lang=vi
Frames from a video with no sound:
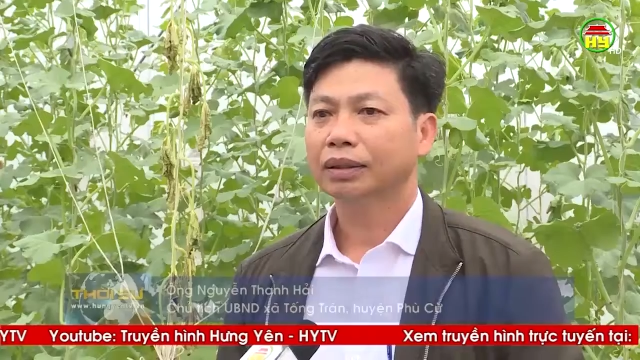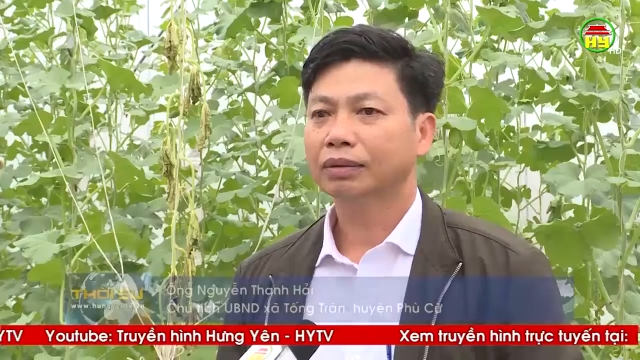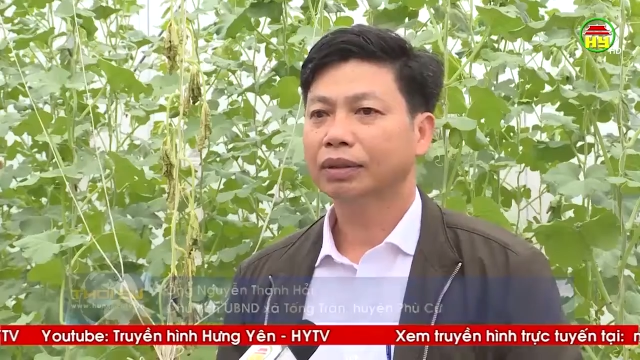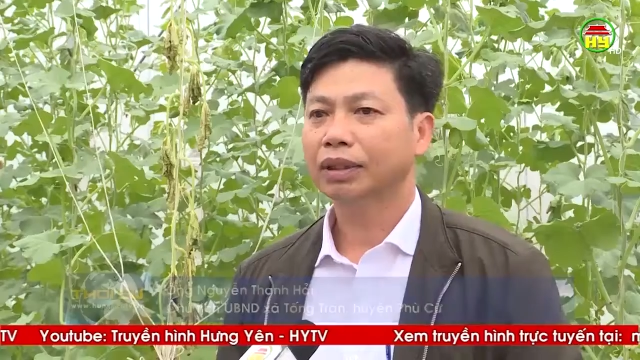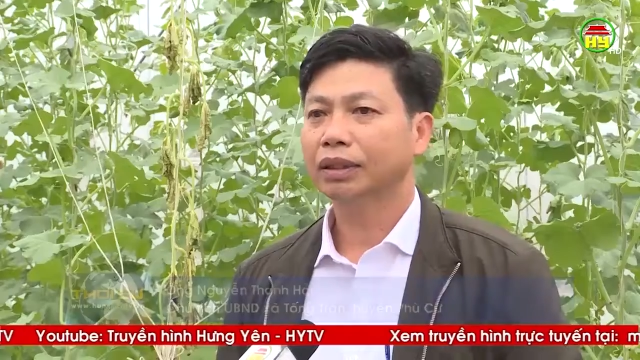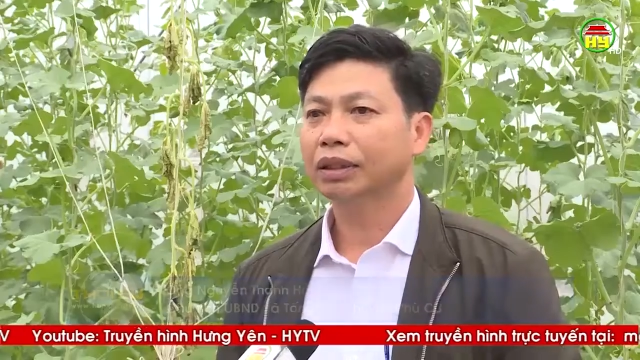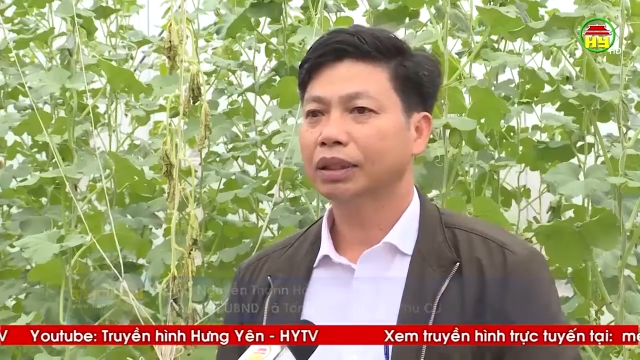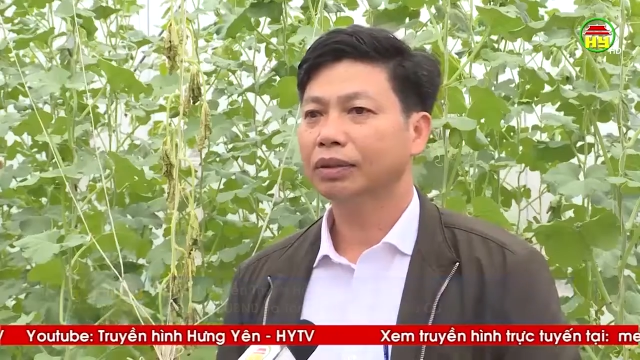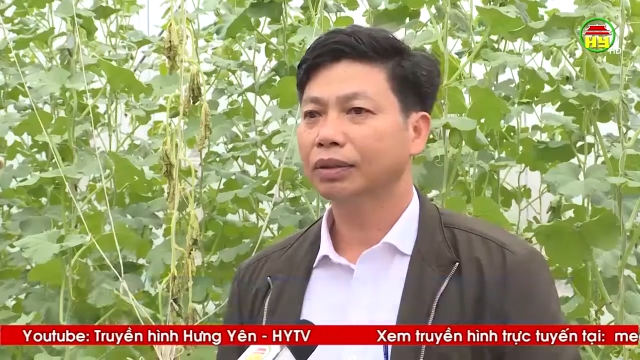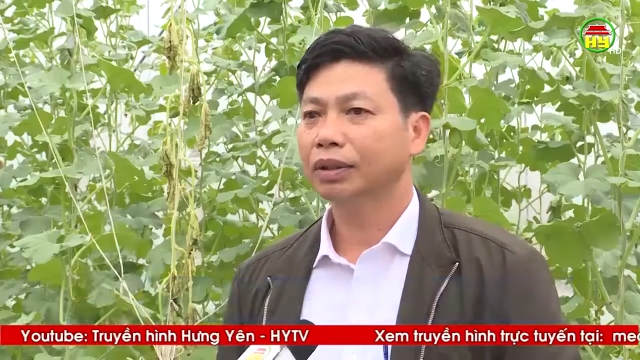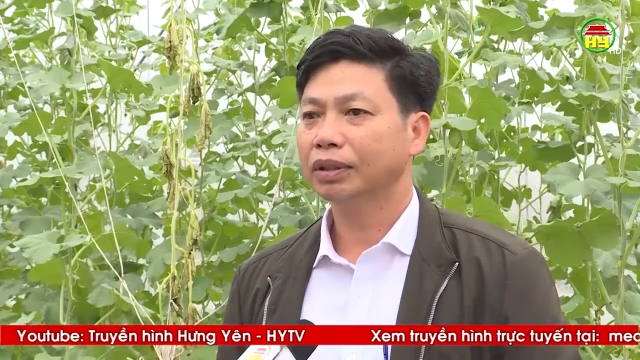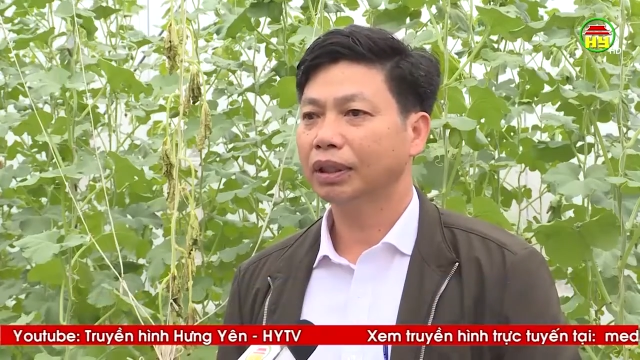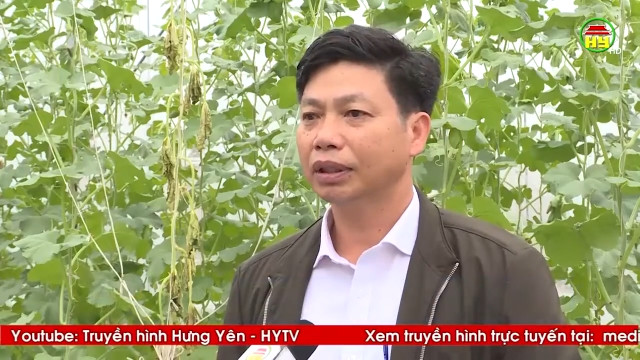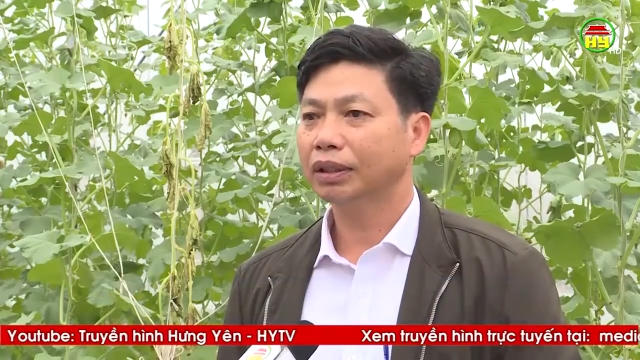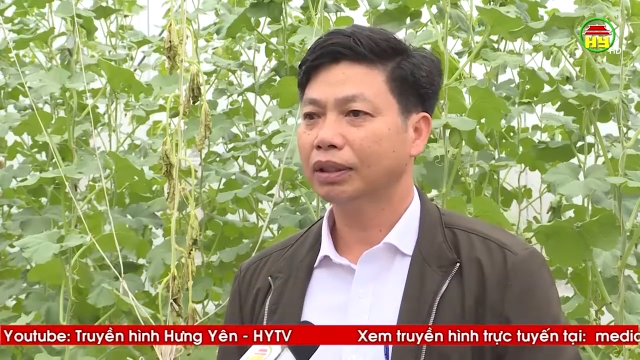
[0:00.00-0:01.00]
thông Trân đã chuyển
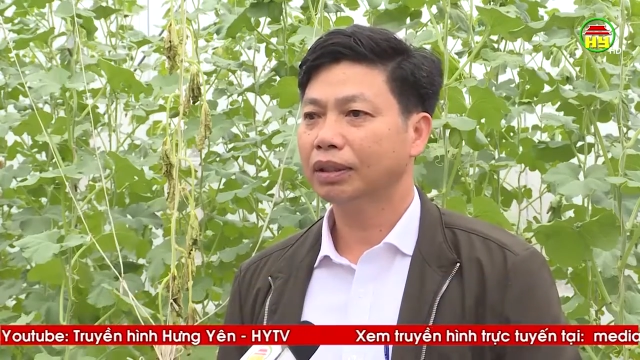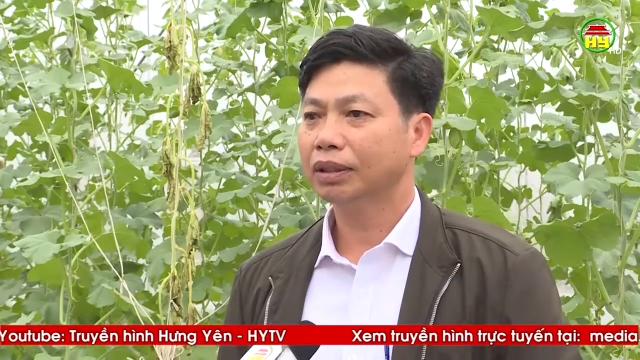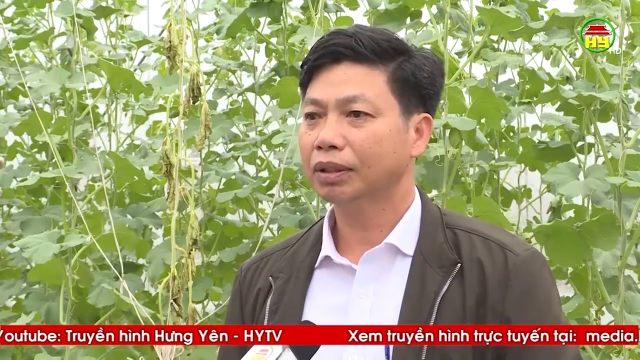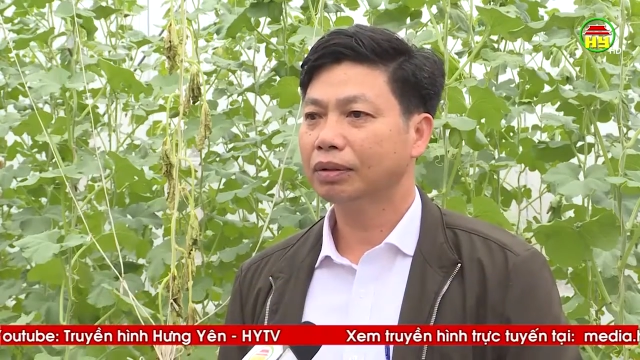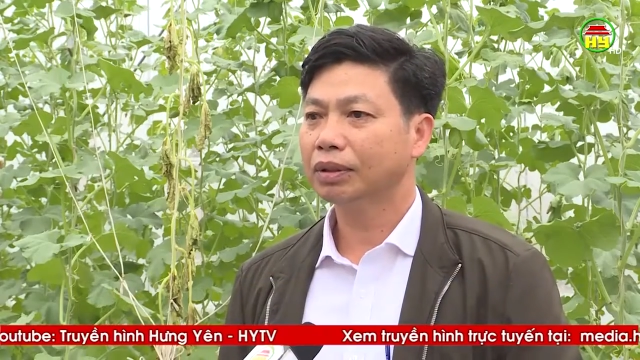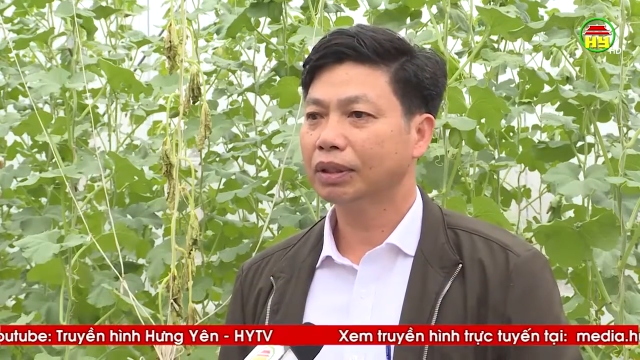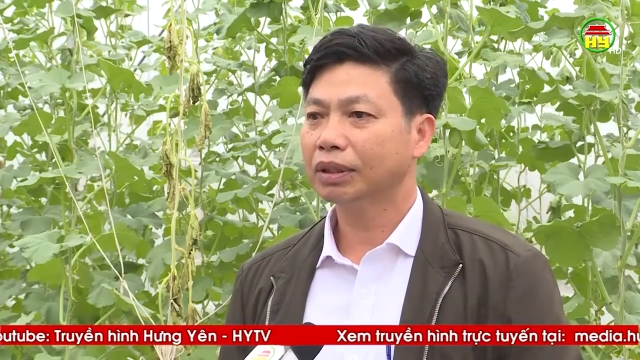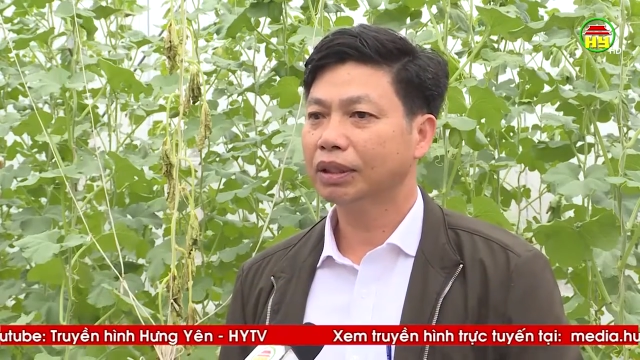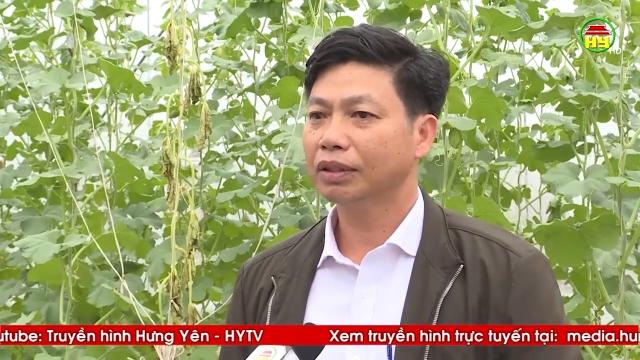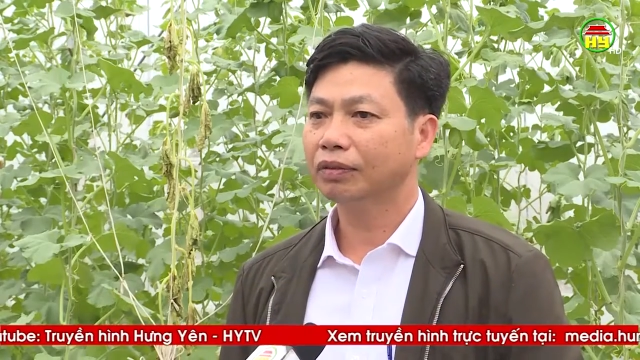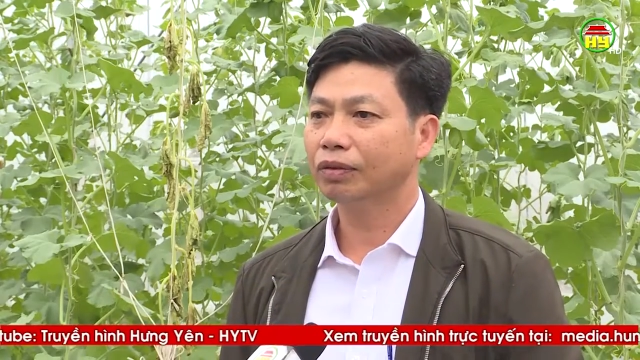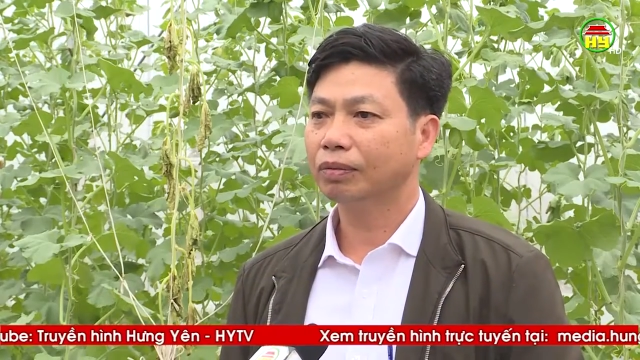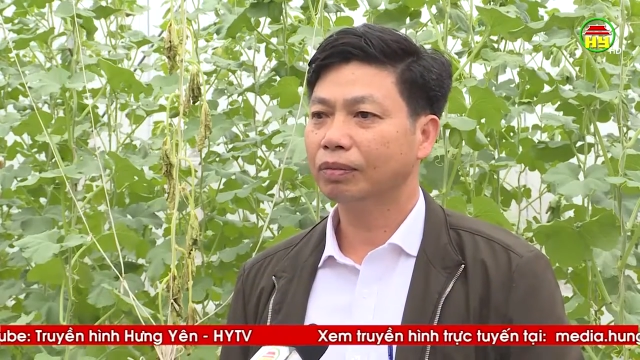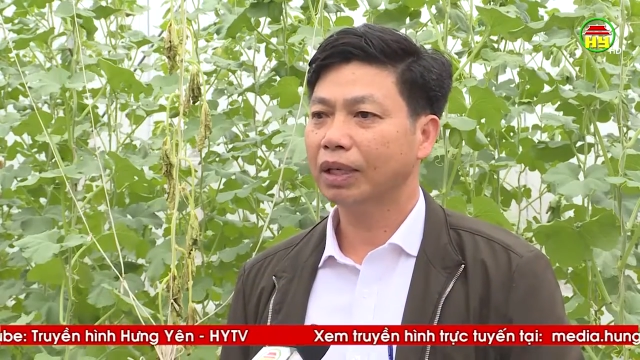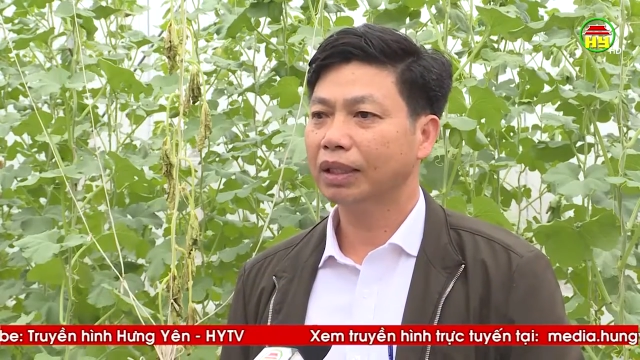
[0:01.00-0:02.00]
dịch cơ cấu kinh tế
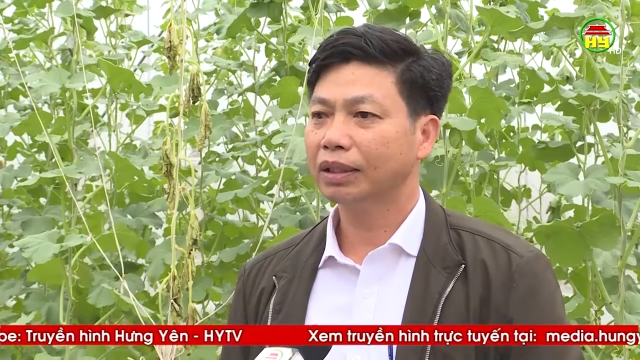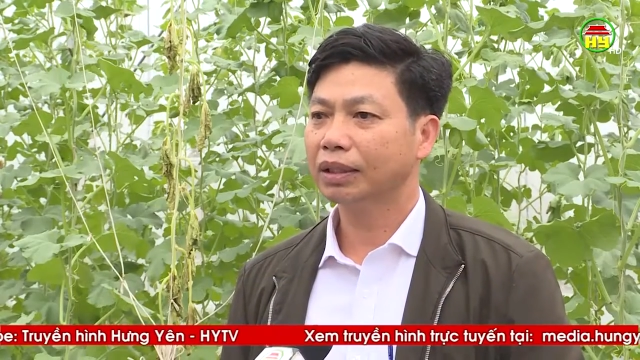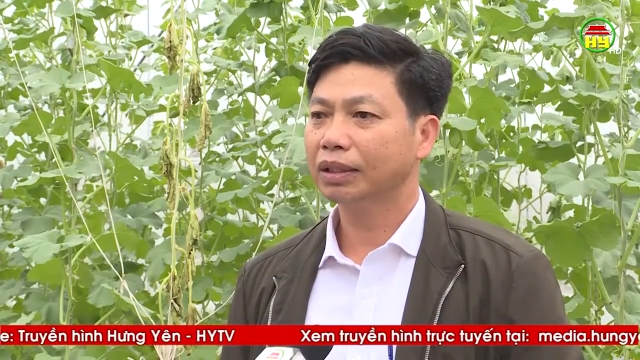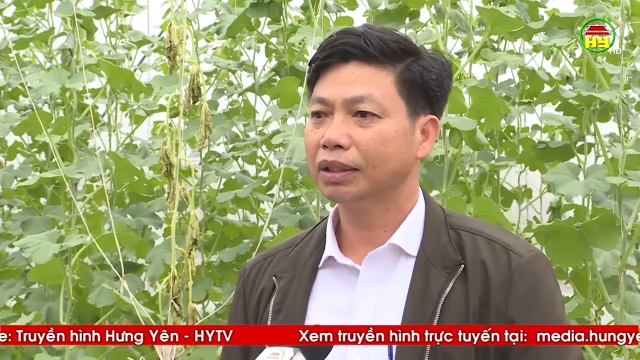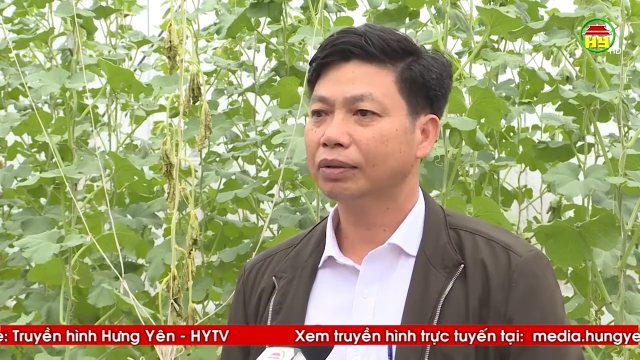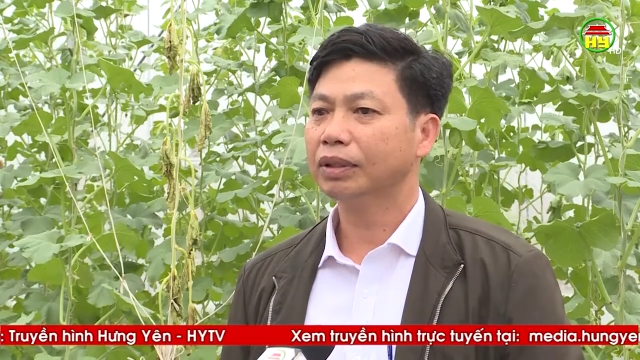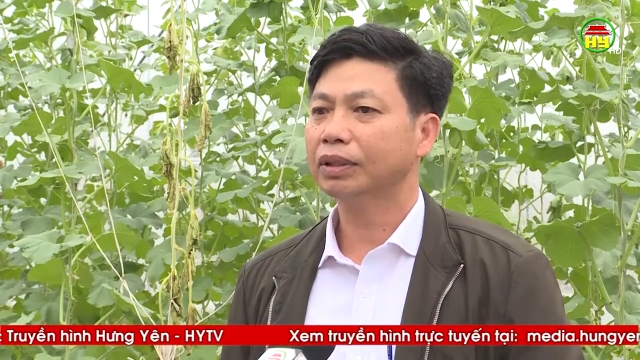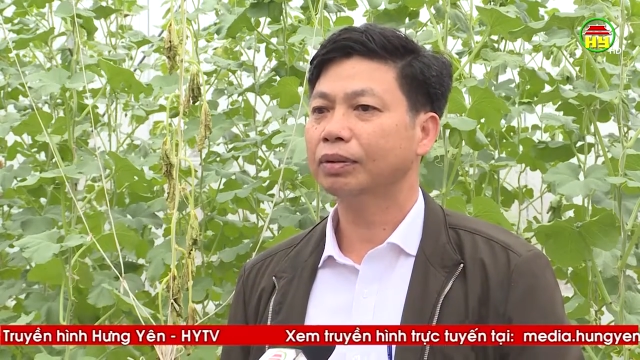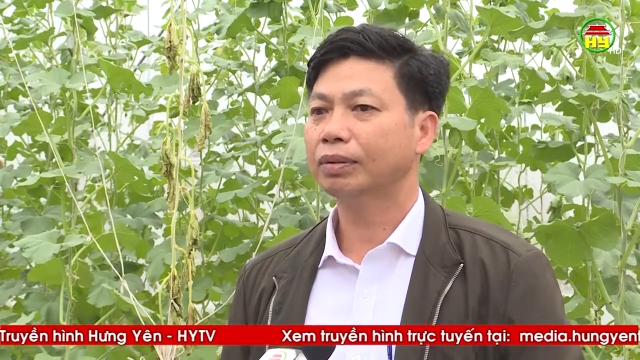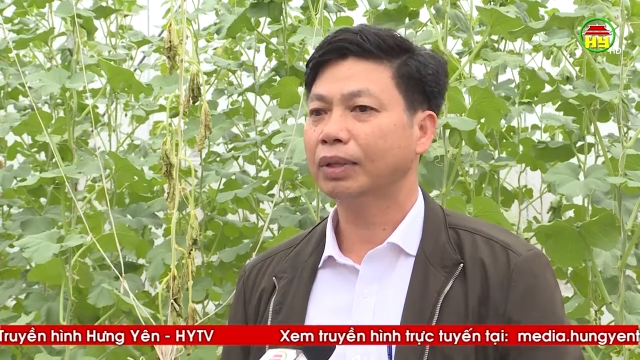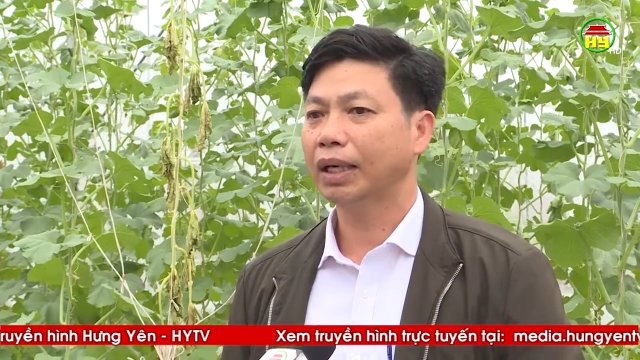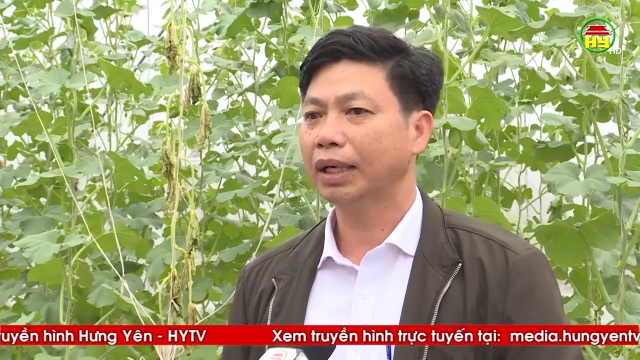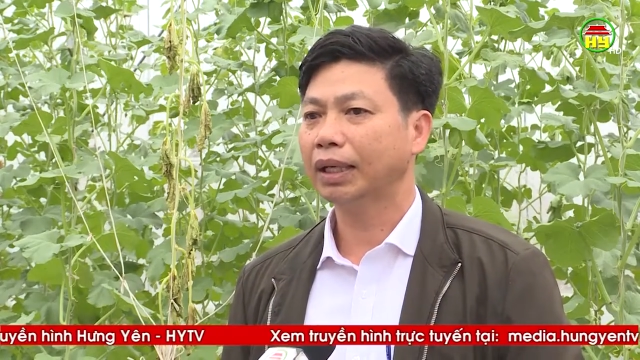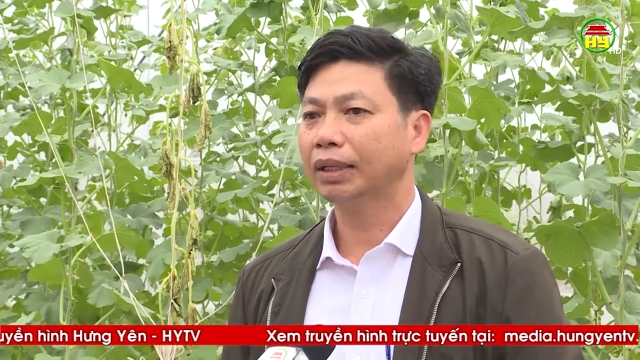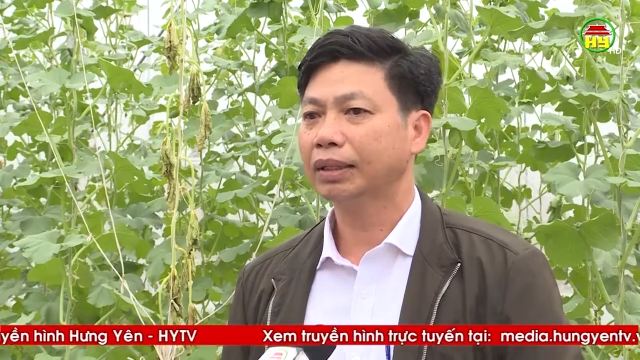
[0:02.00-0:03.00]
vùng bãi rất là có hiệu quả.